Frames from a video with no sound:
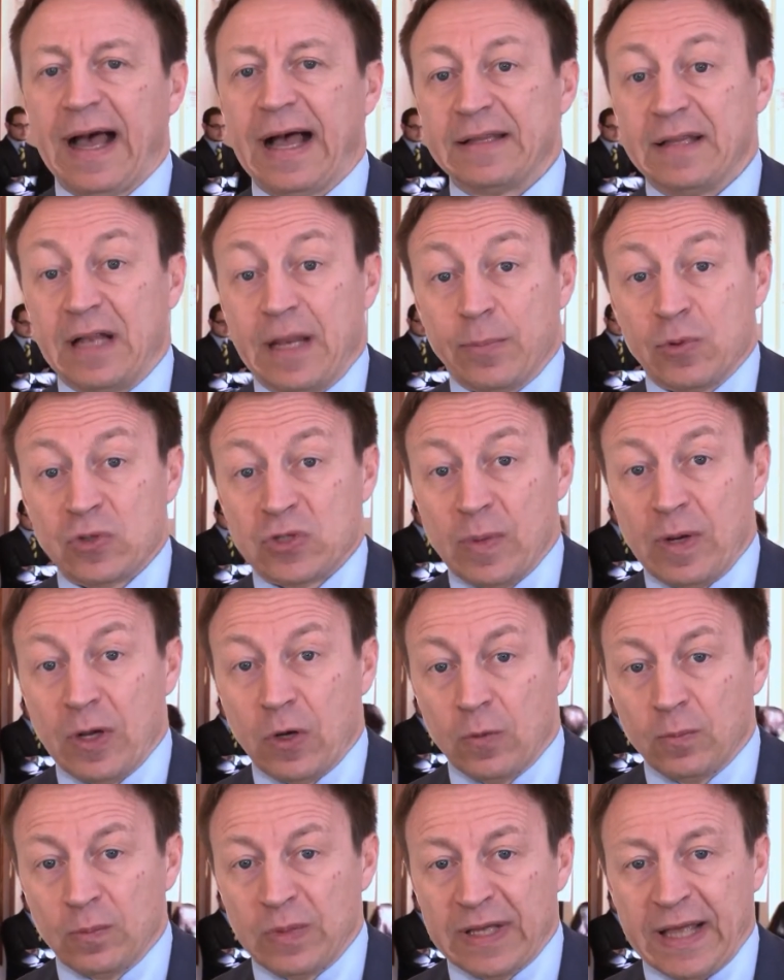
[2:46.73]
ha delle possibili
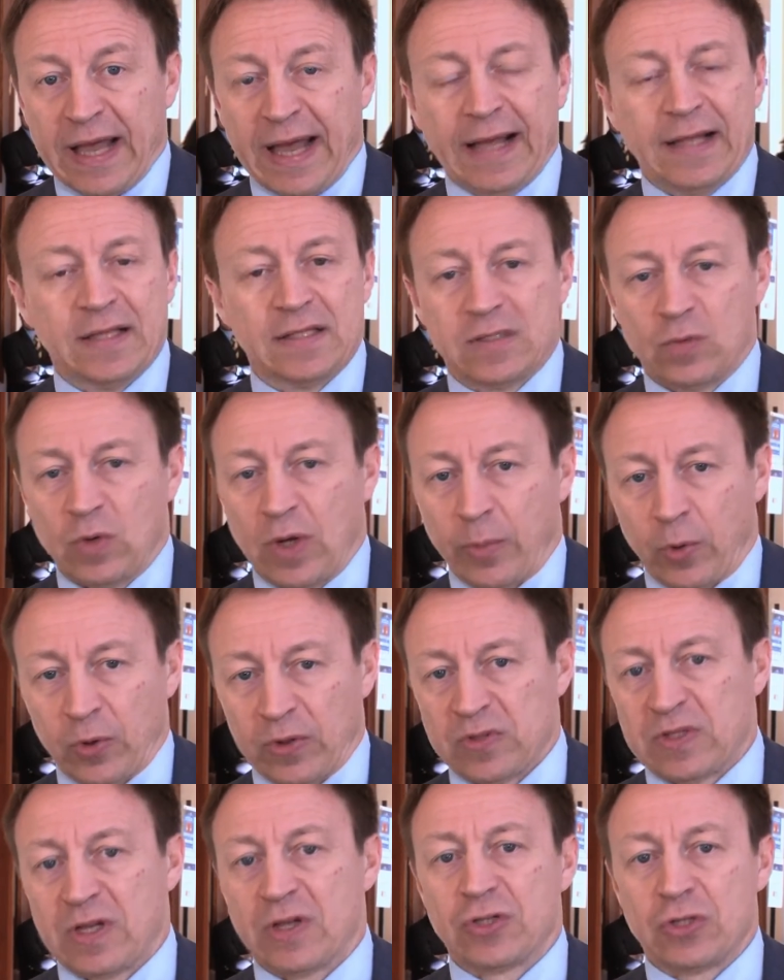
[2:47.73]
complicanze, una
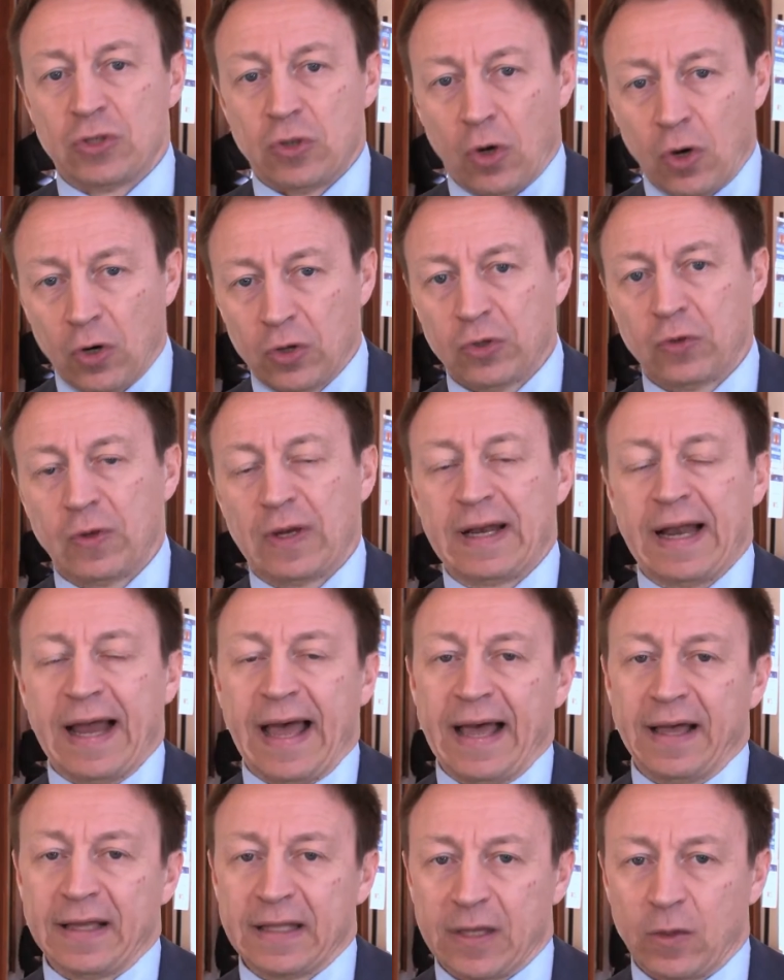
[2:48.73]
protesi al ginocchio,
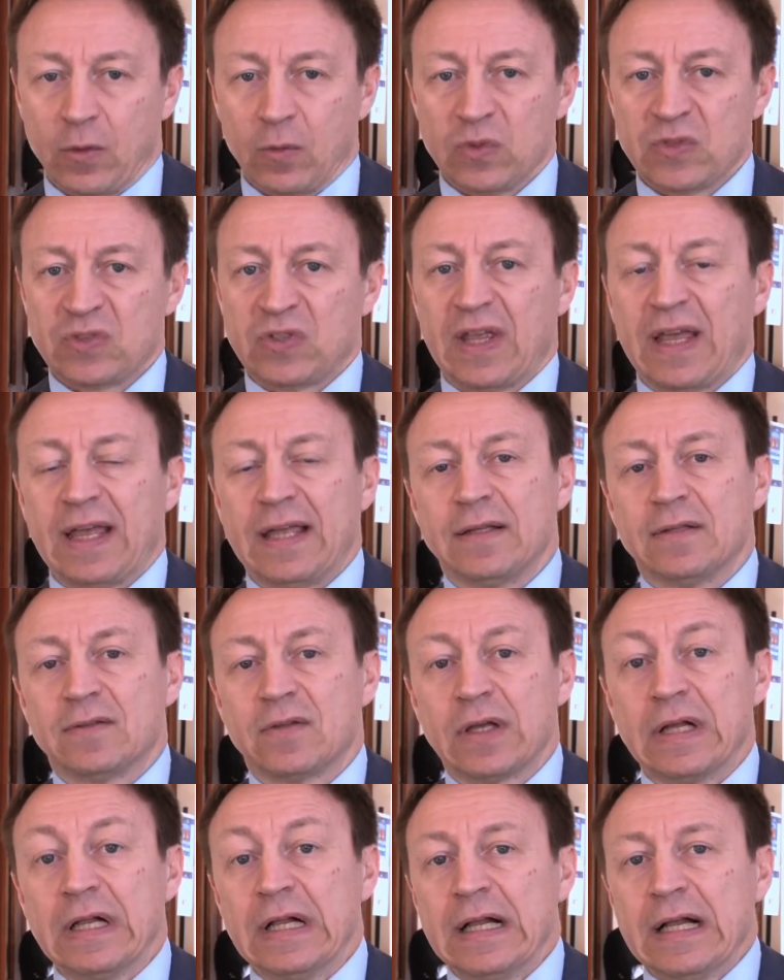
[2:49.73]
all'anca, uno
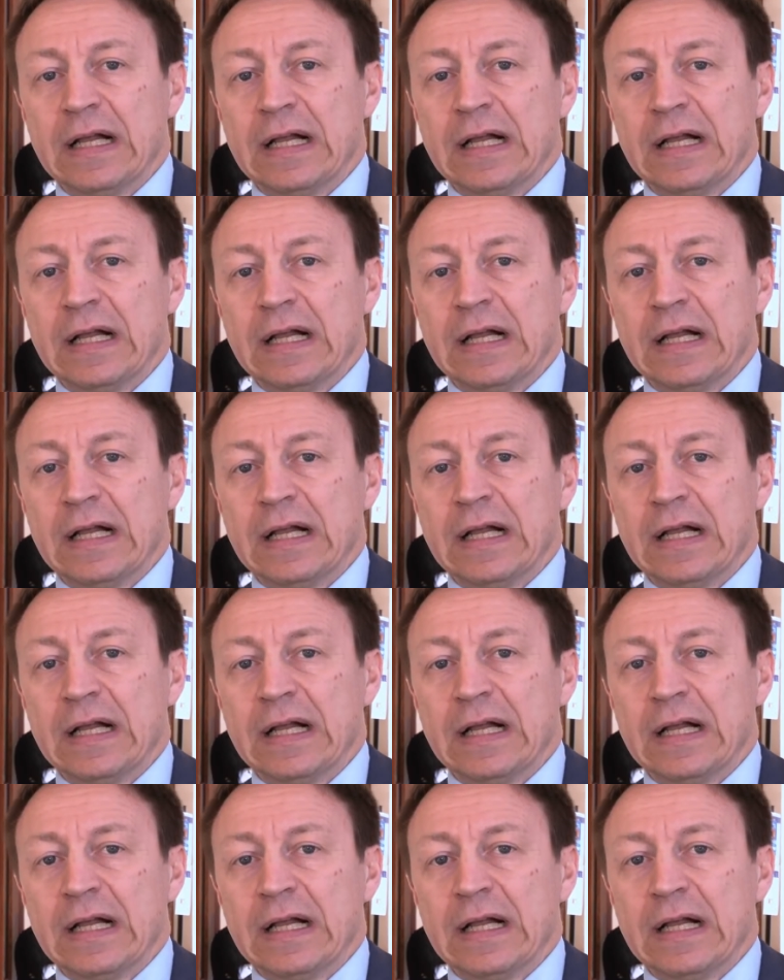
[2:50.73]
stent